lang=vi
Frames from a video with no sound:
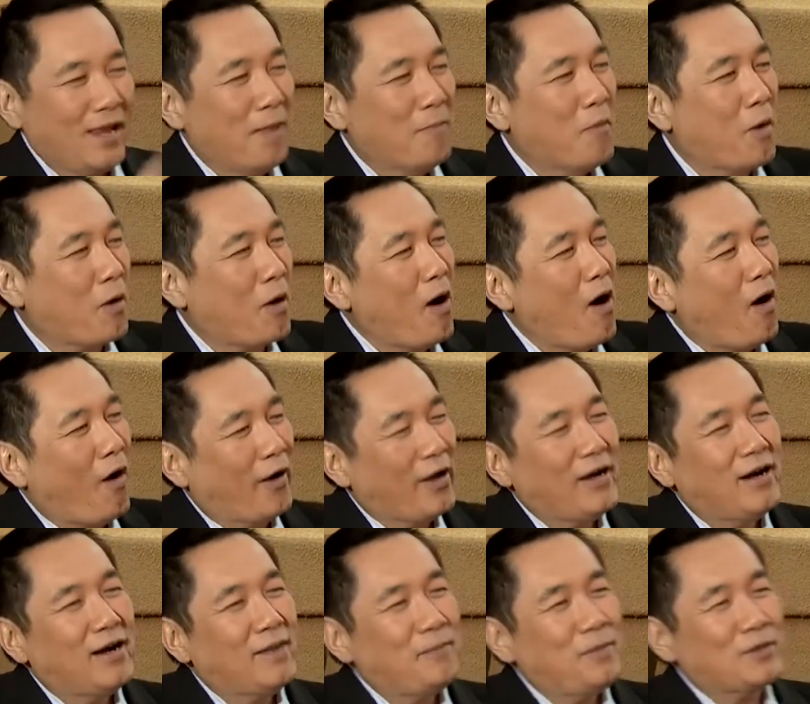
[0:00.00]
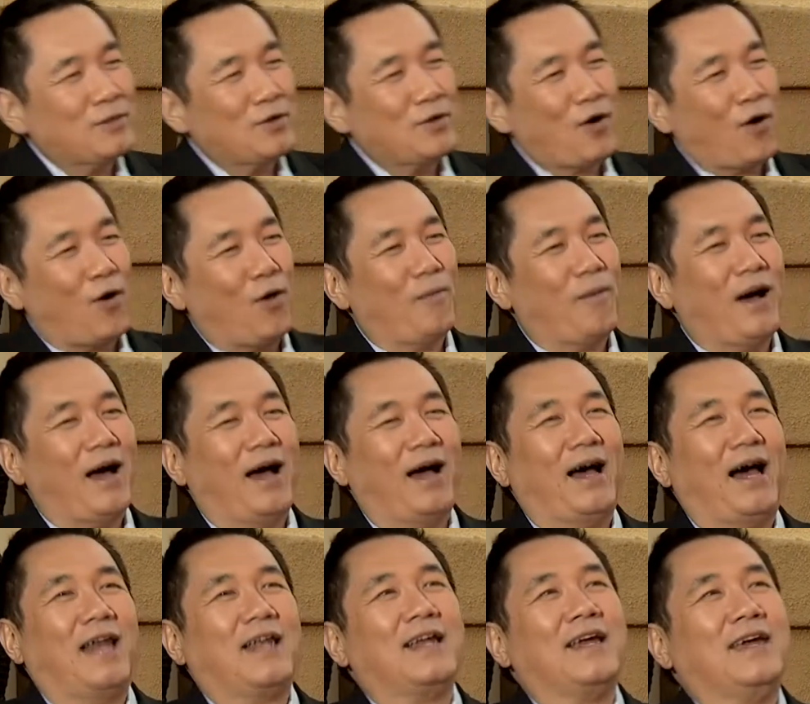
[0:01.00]
một câu hỏi hơi personal mà
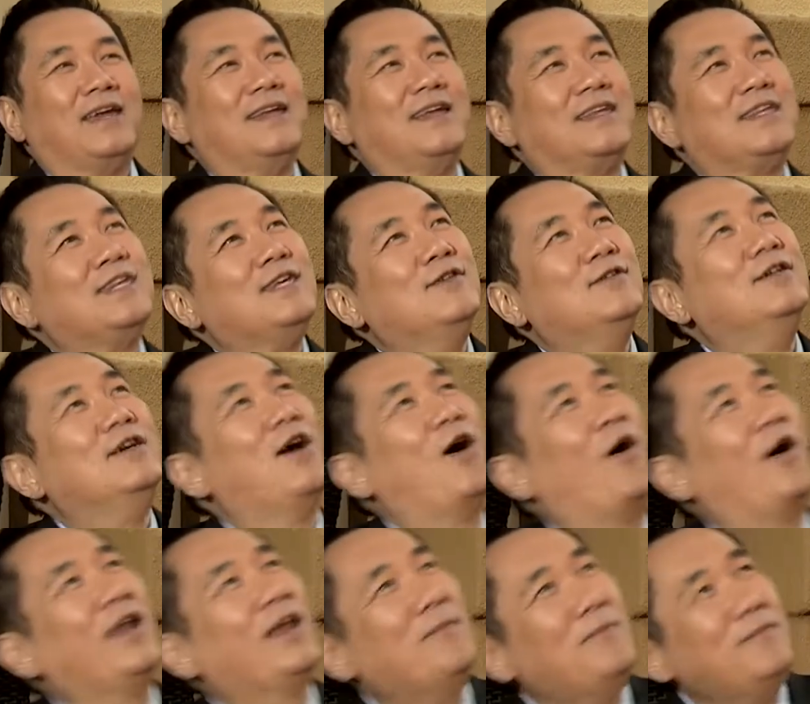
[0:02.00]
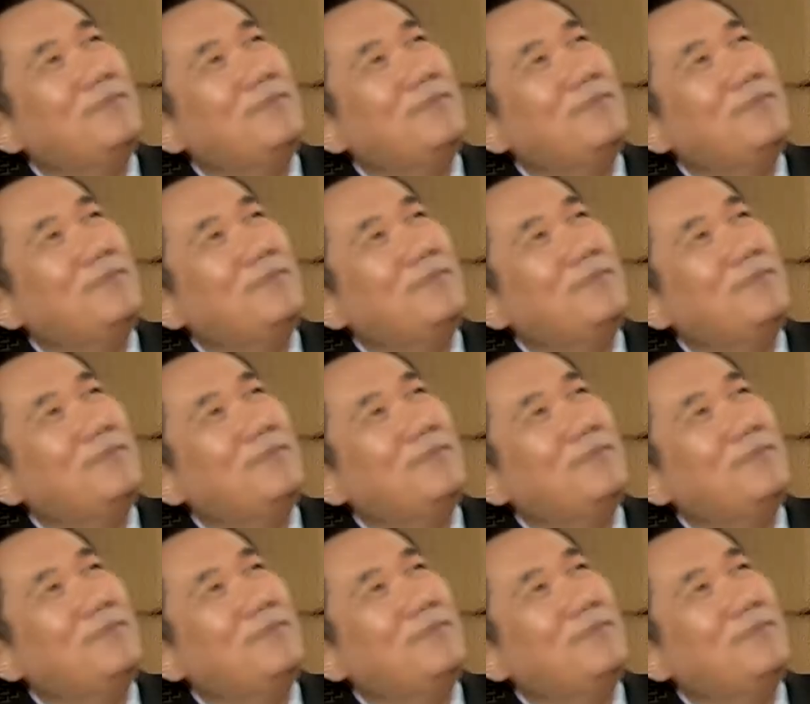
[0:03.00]
anh nghĩ là nhiều người hỏi lắm